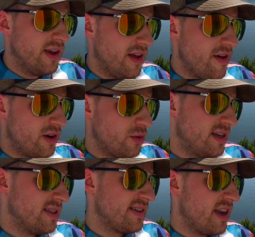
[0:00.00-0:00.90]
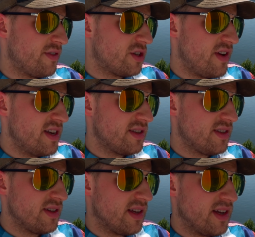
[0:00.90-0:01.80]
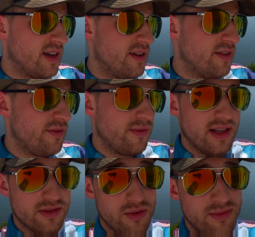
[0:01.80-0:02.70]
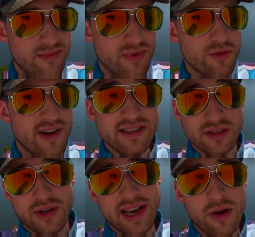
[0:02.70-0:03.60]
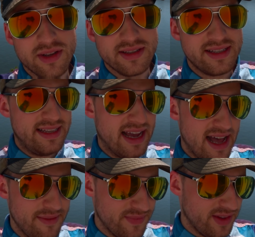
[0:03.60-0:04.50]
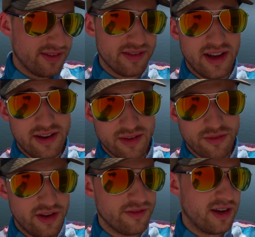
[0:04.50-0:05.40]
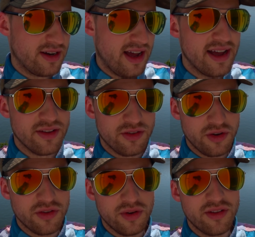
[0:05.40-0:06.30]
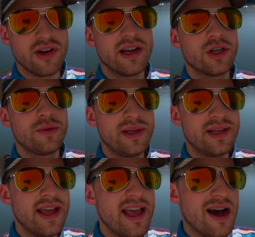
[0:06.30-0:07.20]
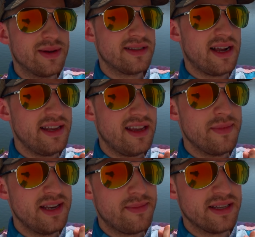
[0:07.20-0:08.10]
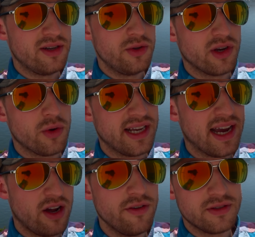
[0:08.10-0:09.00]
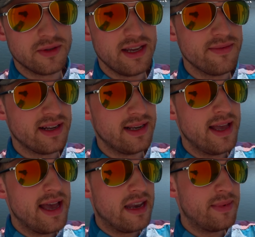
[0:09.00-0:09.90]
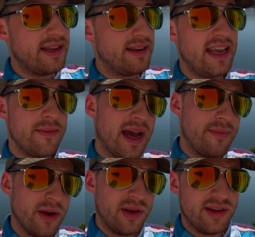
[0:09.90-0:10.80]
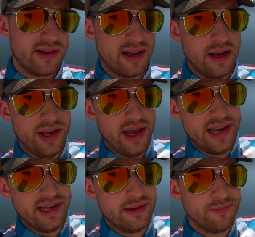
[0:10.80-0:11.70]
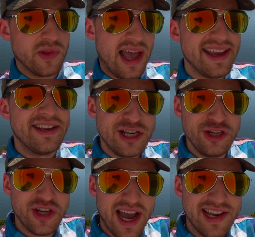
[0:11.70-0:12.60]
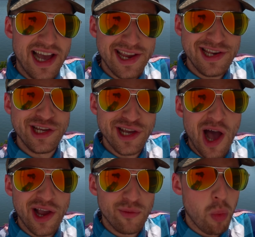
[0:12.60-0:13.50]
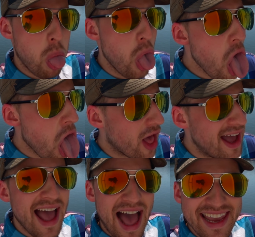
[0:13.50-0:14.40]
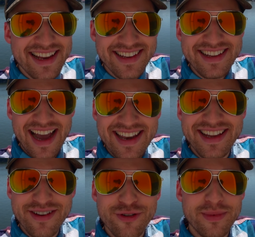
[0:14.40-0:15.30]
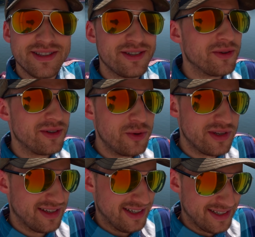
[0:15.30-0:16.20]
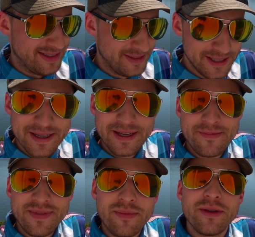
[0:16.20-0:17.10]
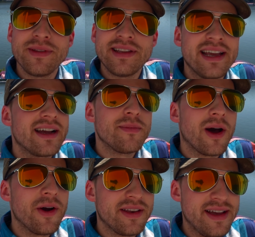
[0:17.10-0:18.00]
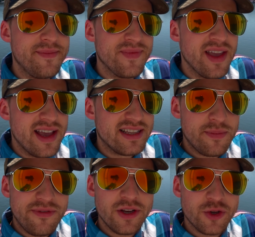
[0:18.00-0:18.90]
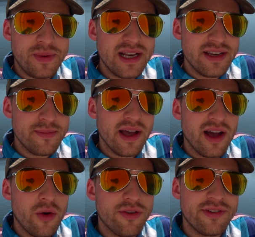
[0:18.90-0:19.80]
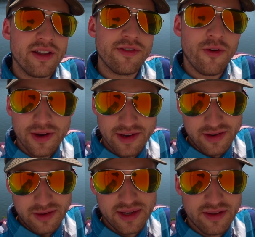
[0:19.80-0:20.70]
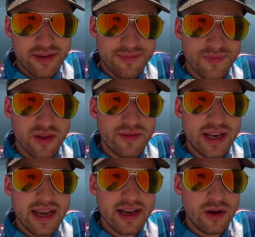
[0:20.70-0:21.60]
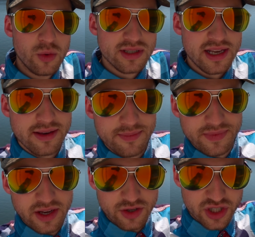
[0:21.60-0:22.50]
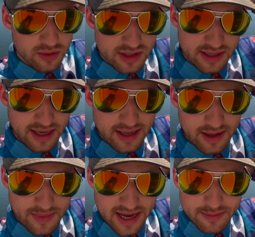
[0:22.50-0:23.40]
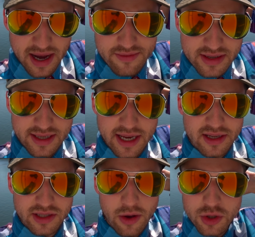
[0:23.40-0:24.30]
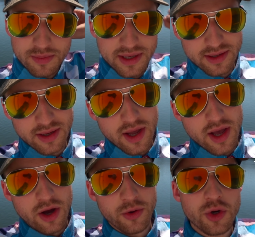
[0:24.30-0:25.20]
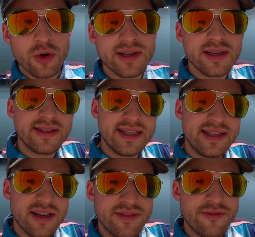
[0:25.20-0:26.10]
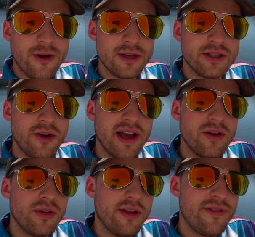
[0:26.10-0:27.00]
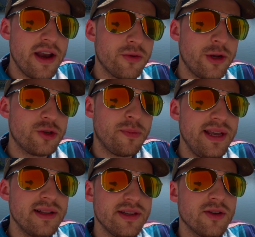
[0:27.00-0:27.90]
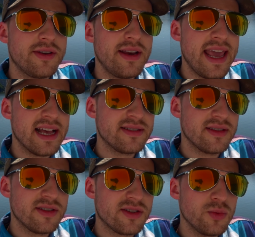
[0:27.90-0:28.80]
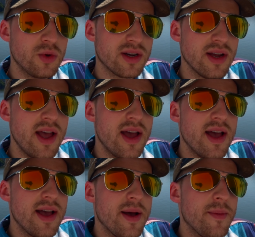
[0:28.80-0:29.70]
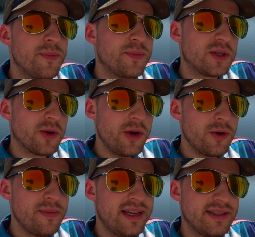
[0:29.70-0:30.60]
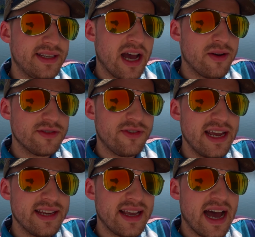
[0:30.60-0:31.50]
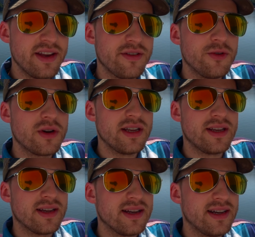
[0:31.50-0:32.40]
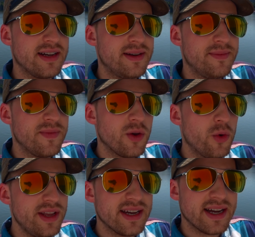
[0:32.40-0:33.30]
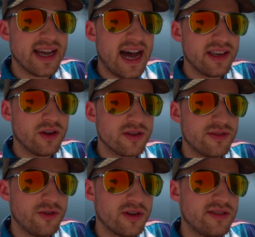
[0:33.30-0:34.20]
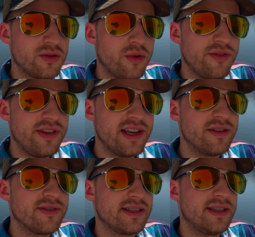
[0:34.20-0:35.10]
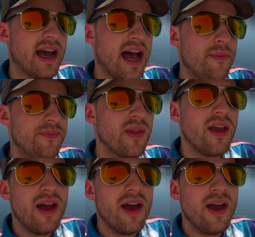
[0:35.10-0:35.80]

äh, weil du deine Zeit verschwendest. Äh, also wenn du weißt, dass du kein Auto hast, ja, ist es halt auf jeden Fall klar, dann solltest du nicht zu lange spielen. Aber es ist halt nicht immer die beste Lösung, auch direkt aufzugeben, weil damit entgehen einem einig, einig, eigentlich, einige, äh, eigentlich einige Informationen. Gut, äh, da habe ich ein bisschen länger gebraucht. Ähm, es gibt viele Spieler, die machen auch das Folgende, nämlich ähm, wenn der Gegner loslegt, dann schauen sie sich ähm, erstmal an, was der Gegner so ausspielt und gucken sich deren First Turn an und eventuell spielen sie noch den ersten Zug pseudomäßig aus, vielleicht gar nicht wirklich äh, ohne ihre Karten auch wirklich zu revealen, was sie haben.